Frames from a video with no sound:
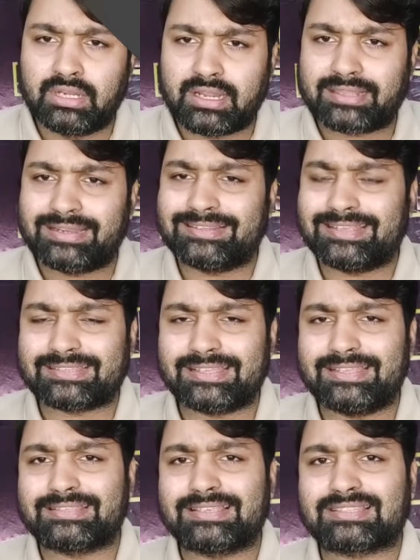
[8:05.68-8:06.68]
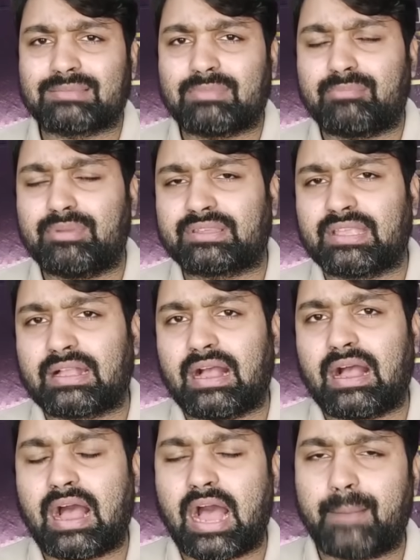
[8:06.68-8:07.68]
धीरे धीरे जैसे जैसे समय
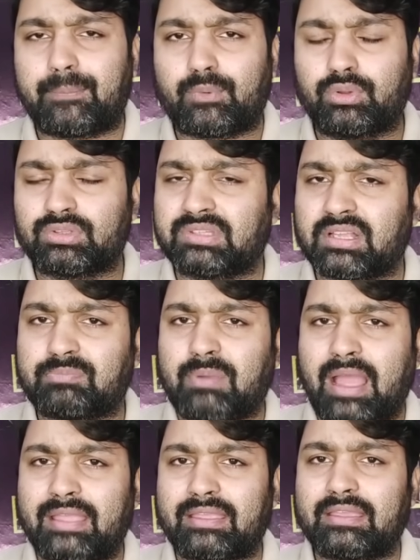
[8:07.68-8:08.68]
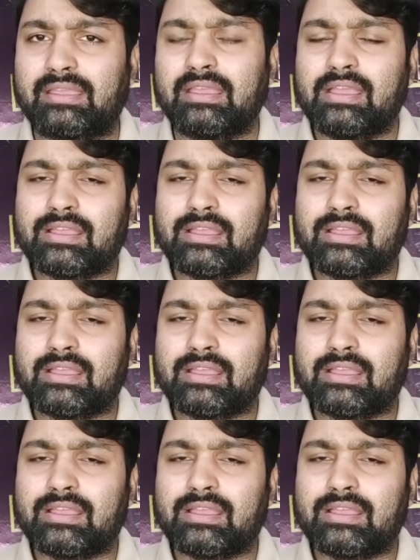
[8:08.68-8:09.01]
बीतेगा आप खुद देख पाएंगे